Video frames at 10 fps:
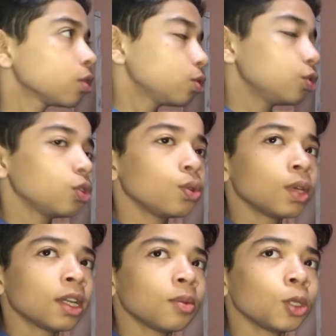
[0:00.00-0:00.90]
तो चलो
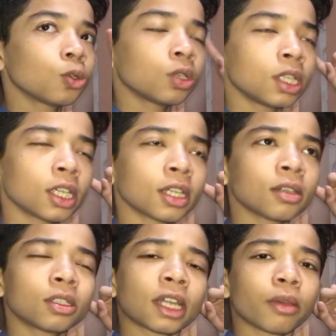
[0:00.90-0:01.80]
यार अभी थोड़ी देर
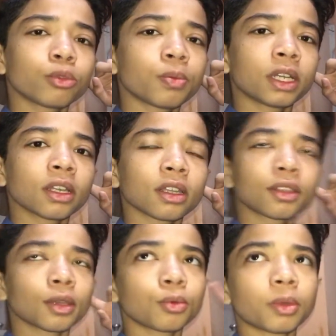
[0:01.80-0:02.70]
टाइम स्पेंड
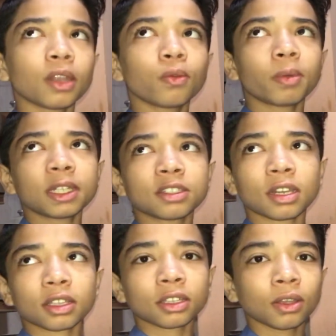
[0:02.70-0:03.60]
करते हैं मोबाइल वोबाइल
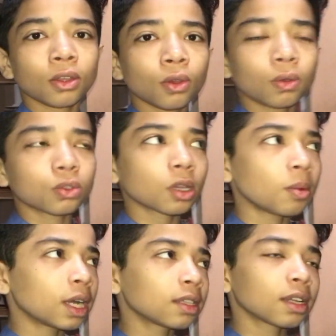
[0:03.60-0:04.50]
चलाते हैं उसके
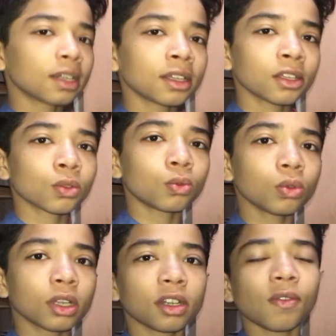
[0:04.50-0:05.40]
बाद करेंगे स्कूल
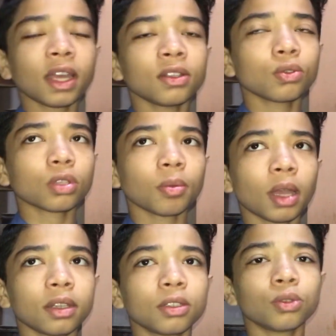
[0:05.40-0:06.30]
का रिवाइज उसके
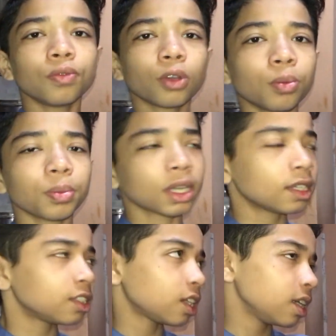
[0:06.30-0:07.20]
बाद यूनिफॉर्म पहन
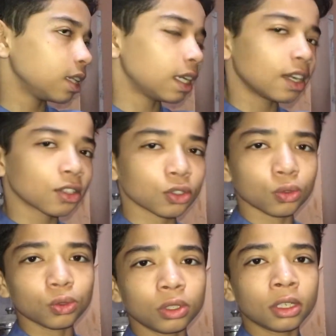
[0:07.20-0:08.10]
के चलेंगे डायरेक्ट
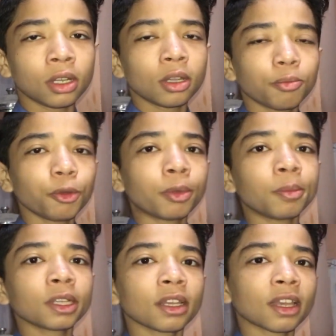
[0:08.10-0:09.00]
स्कूल फिर
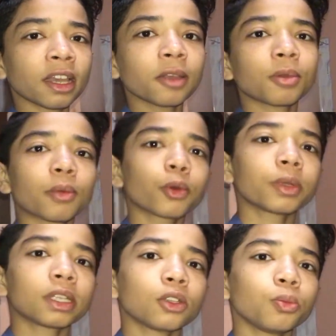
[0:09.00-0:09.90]
पेपर देखे आएंगे फिर आपको
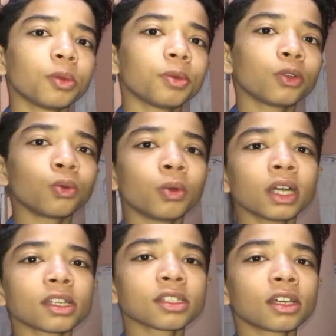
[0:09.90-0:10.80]
बता दूँ पेपर हुआ
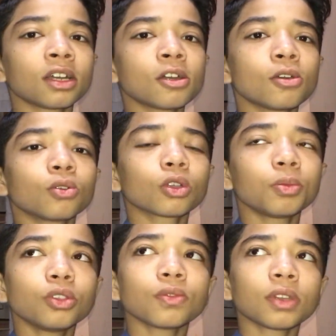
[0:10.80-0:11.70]
कैसा तो
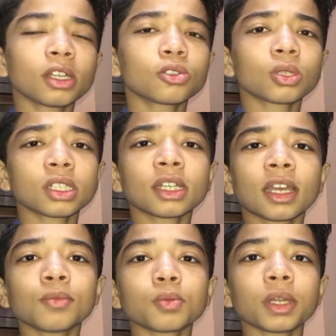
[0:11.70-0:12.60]
अभी तो फिलहाल थोड़ा सा
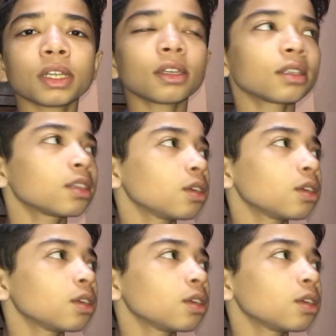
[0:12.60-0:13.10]
टाइम स्पेंड करते